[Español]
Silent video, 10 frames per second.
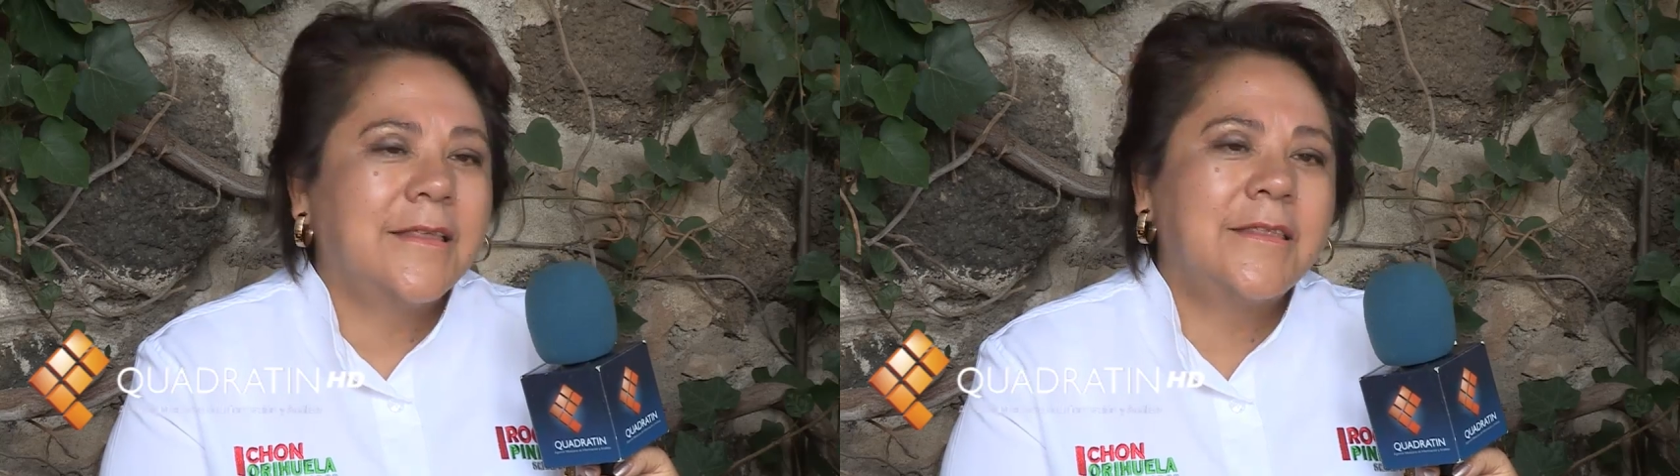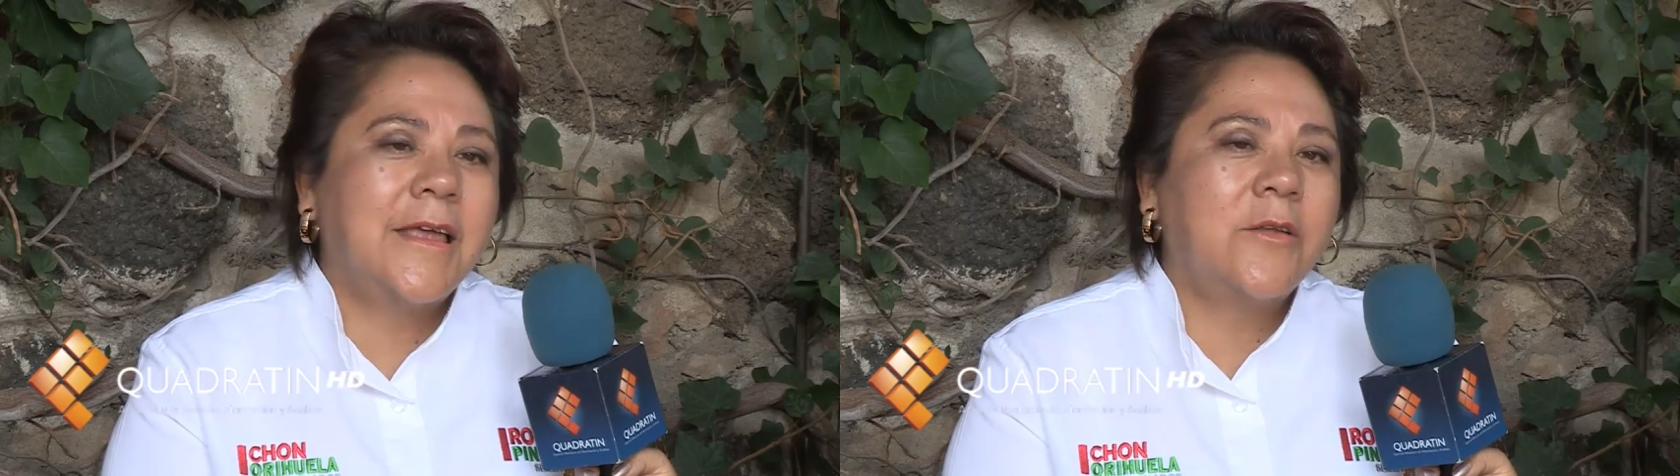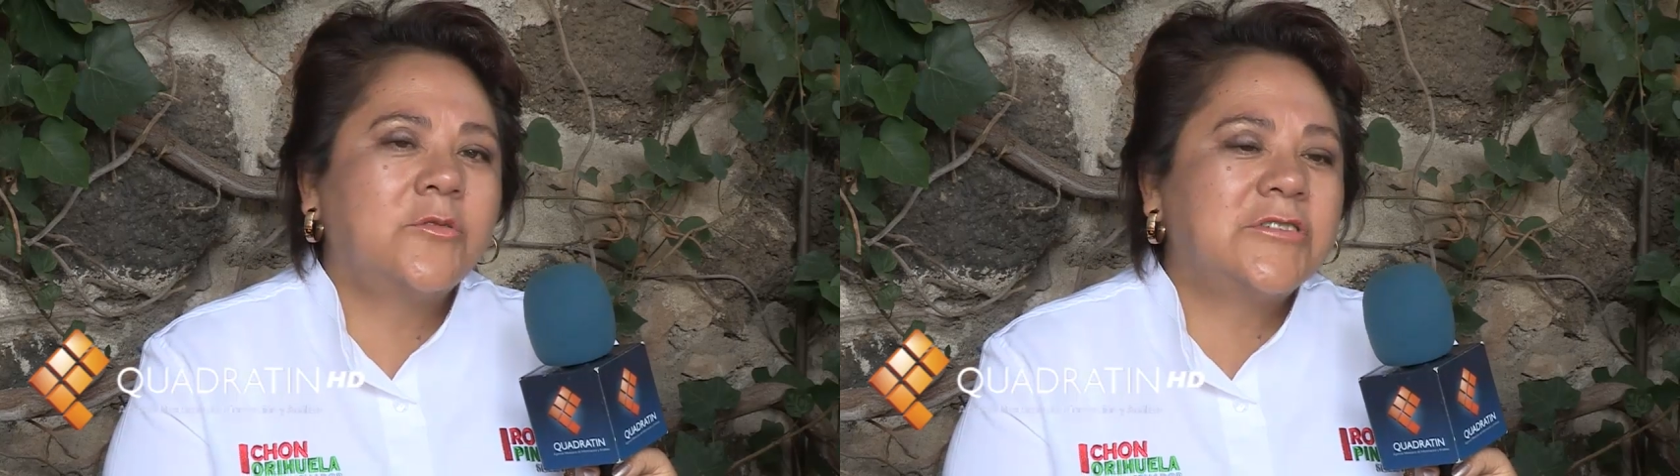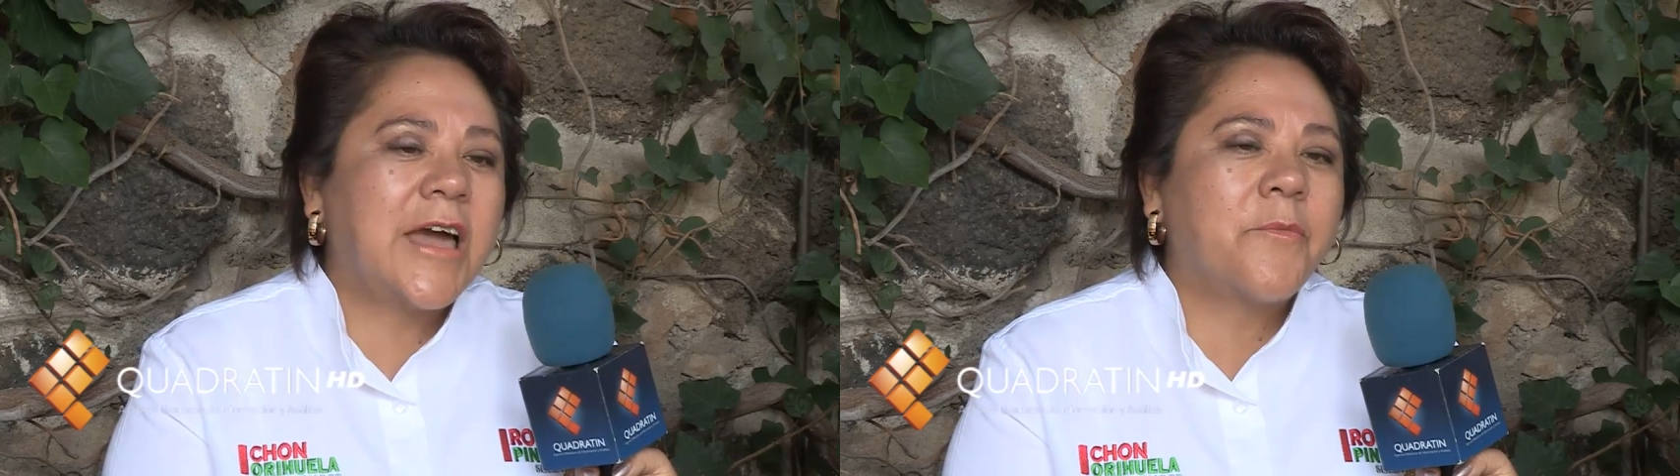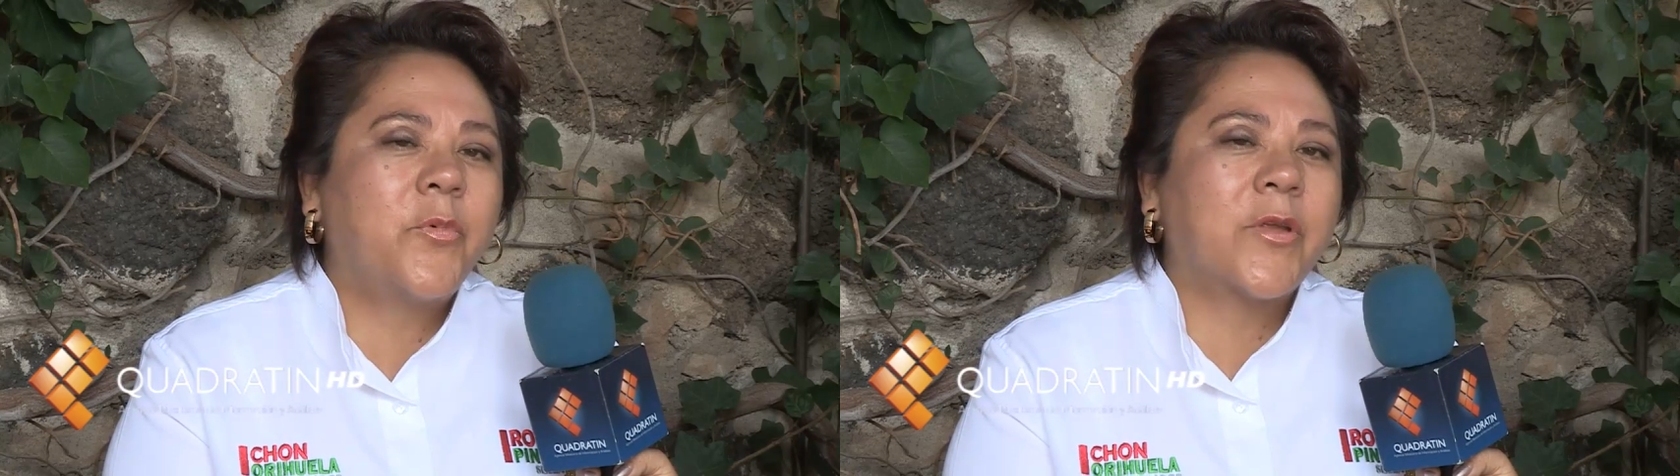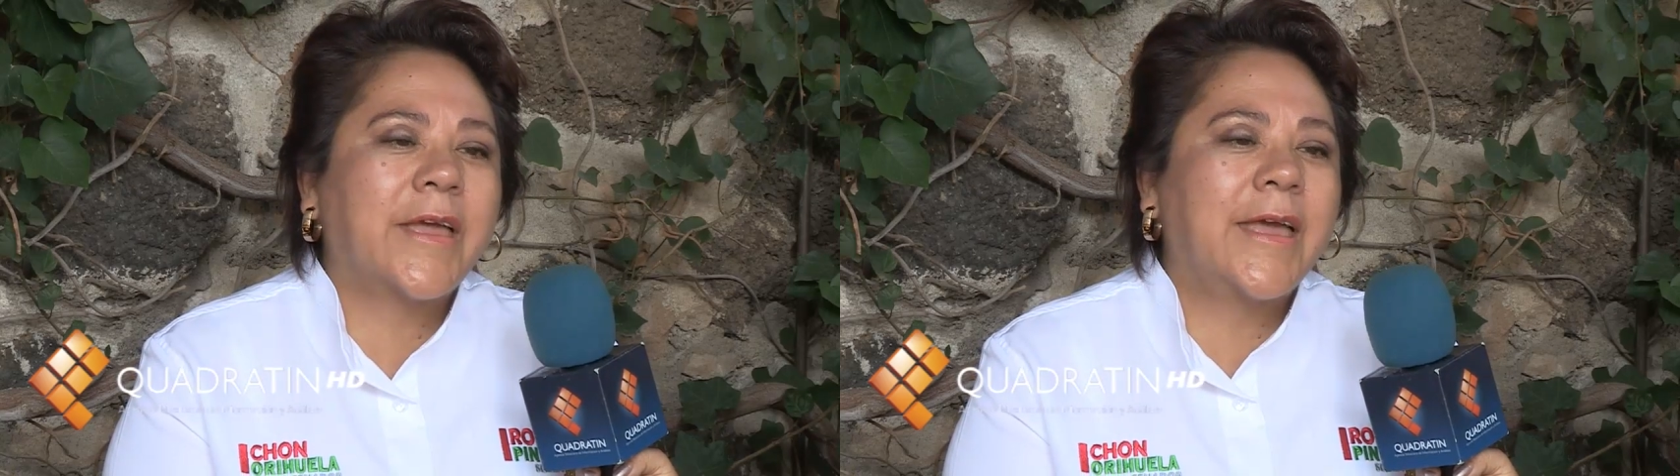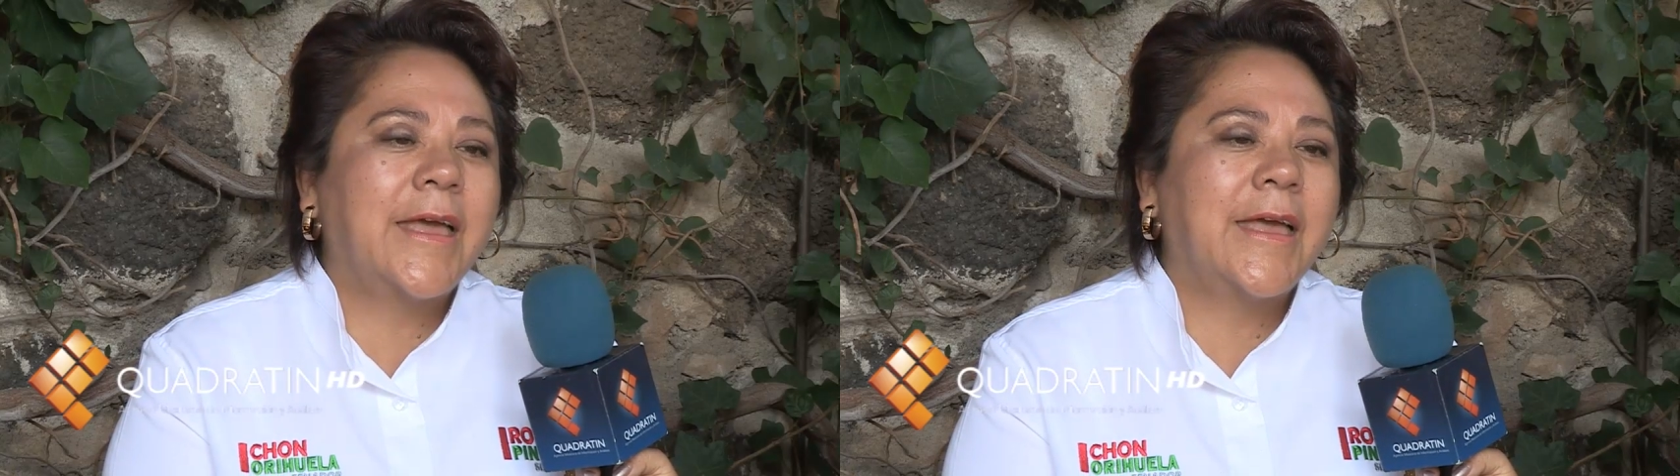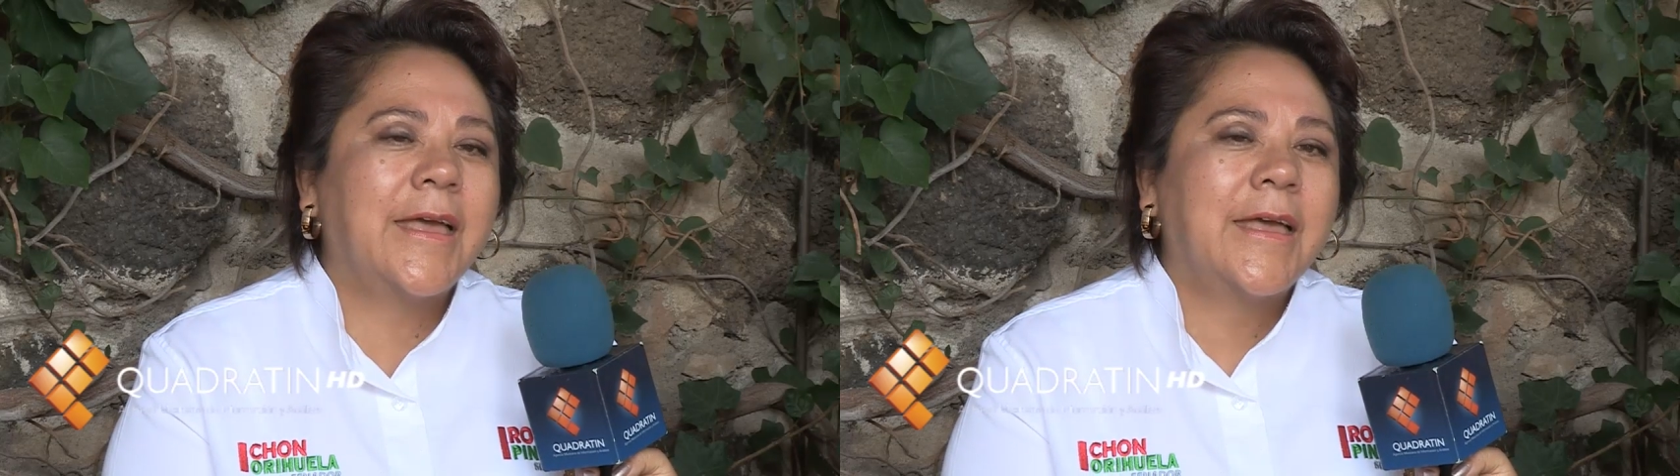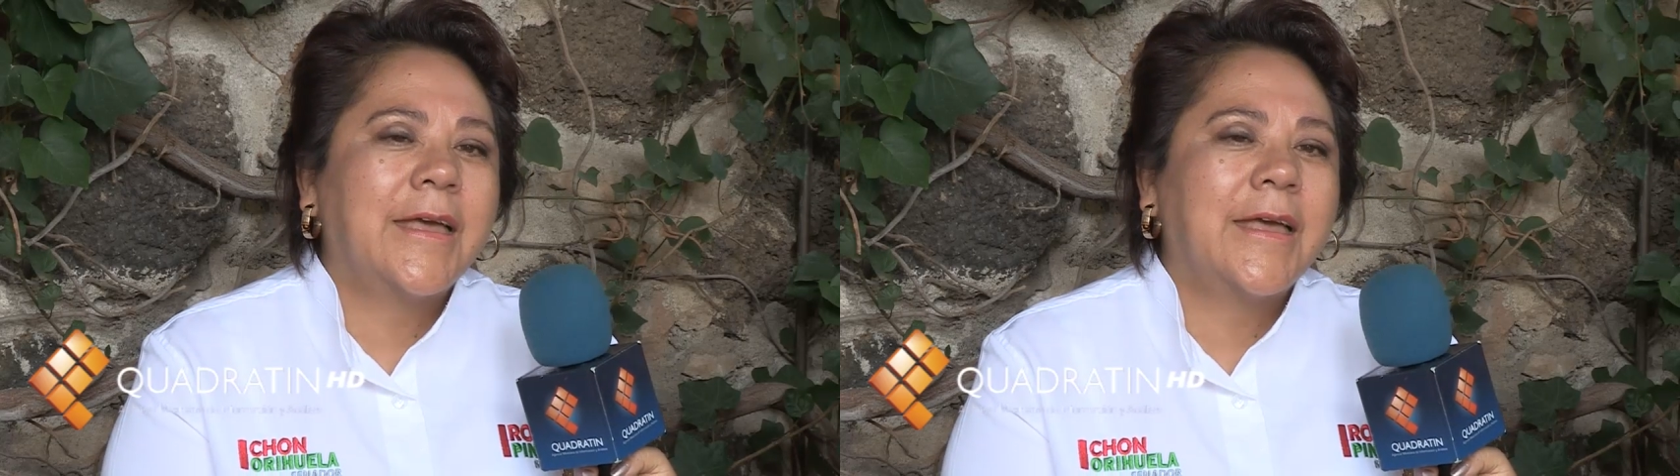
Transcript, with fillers: de luchar porque